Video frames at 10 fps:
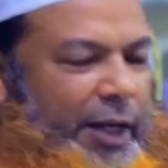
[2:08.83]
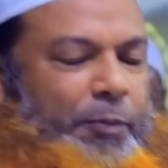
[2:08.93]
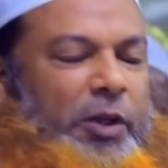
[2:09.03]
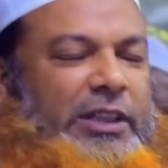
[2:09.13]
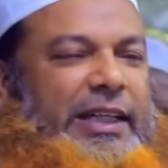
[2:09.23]
এক
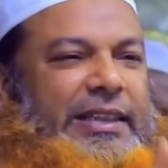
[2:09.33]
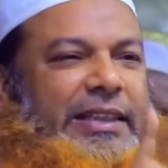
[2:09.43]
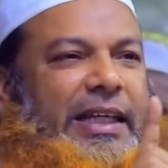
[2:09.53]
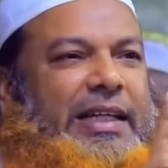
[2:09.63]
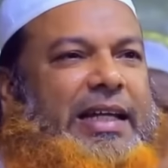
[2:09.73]
পর্যায়ে
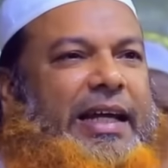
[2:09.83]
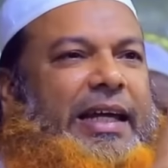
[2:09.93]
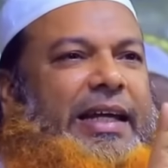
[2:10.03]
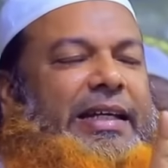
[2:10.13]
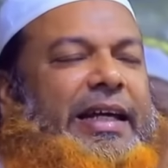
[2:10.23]

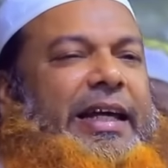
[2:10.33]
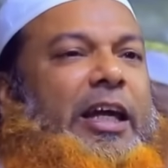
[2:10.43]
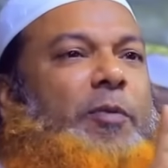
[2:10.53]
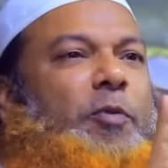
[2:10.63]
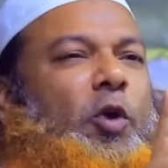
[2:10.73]
ছেলেটাকে
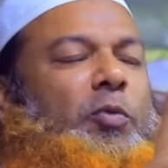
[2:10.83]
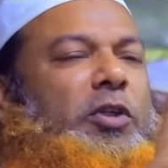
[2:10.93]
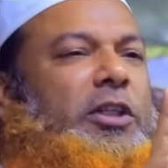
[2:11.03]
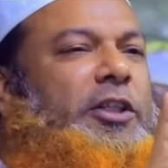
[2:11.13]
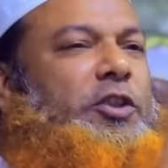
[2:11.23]
ডেকে
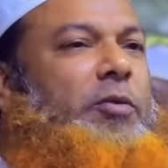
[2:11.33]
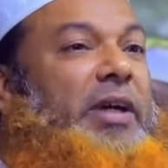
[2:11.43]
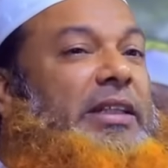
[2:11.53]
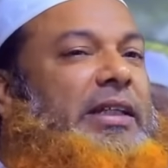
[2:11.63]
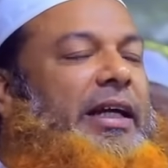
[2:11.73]
পরবর্তী
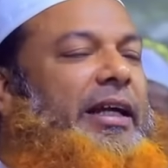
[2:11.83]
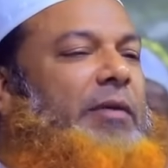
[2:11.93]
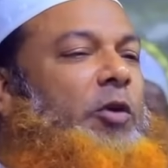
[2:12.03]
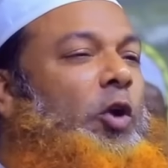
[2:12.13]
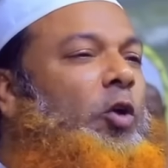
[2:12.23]
সময়
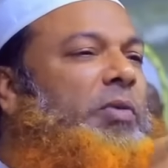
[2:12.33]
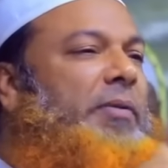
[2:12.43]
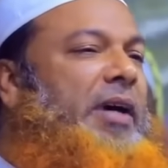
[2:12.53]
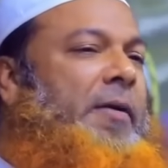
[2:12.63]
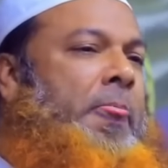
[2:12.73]
স্যারেরা বলল
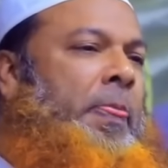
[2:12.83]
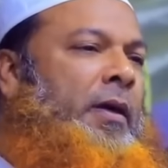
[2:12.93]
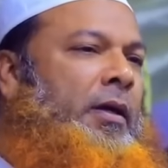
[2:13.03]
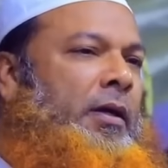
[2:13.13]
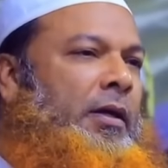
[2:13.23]
বাবা
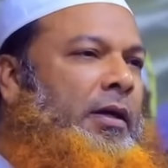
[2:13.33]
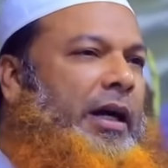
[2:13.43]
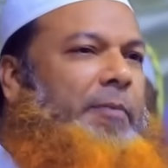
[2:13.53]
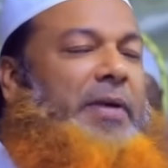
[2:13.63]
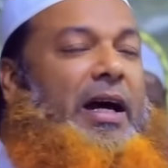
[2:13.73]

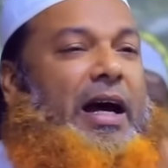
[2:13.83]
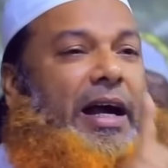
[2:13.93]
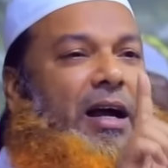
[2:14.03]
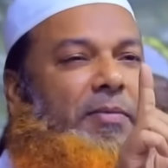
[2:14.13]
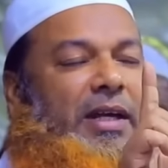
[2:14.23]
আমরা
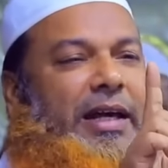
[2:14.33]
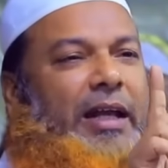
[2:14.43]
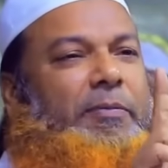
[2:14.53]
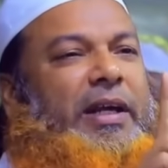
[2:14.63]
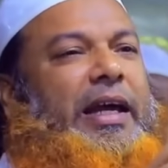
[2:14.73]

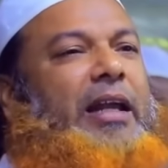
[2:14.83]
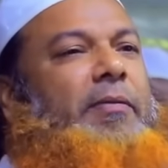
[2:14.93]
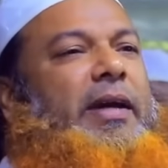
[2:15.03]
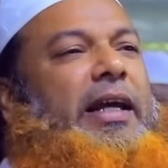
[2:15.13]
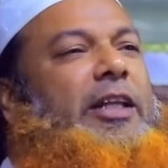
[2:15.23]
আগামীকাল বিকাল
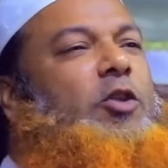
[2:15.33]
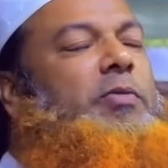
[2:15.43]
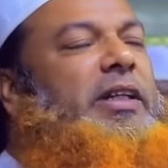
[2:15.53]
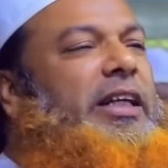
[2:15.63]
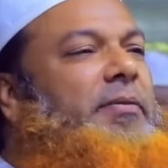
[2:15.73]
বেলায়
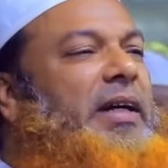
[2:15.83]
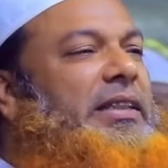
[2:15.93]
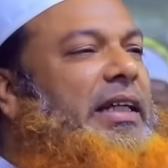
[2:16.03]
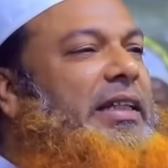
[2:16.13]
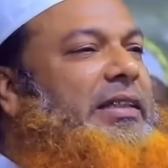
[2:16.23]
তোমাদের
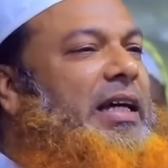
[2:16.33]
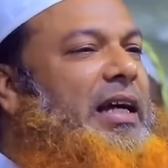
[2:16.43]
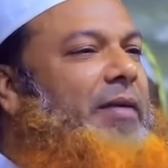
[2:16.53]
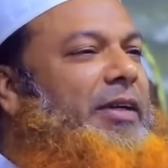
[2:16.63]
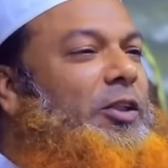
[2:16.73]
বাসায় চা
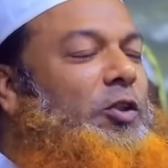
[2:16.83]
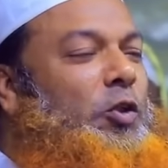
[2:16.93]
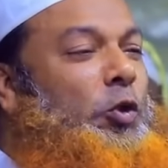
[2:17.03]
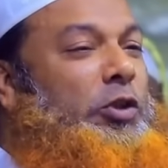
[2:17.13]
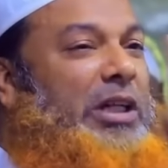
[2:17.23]
খাবার
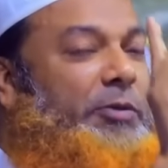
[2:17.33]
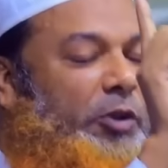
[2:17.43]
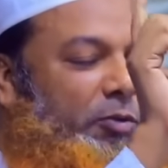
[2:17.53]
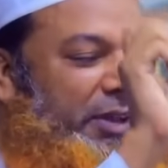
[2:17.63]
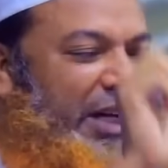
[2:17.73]
জন্য যাব
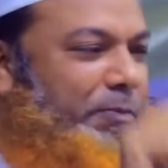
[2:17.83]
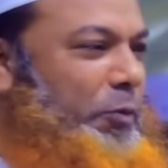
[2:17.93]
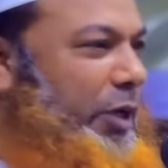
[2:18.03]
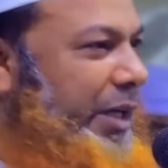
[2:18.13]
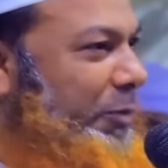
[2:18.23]
তোমারা
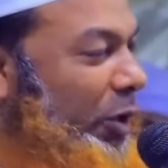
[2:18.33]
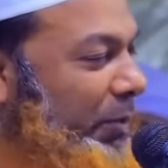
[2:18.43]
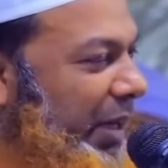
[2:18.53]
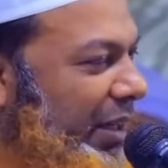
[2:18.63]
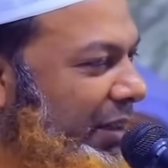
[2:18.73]
বুকে
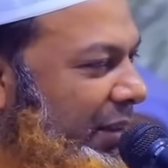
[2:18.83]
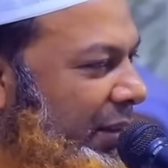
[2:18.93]
বলবা